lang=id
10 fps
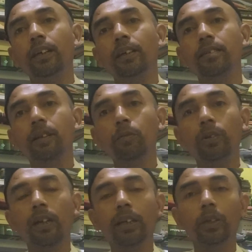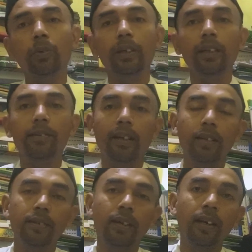rizki mutlak itu kita
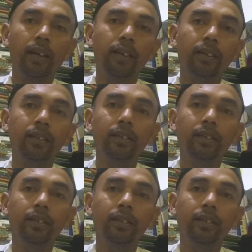jalan-jalan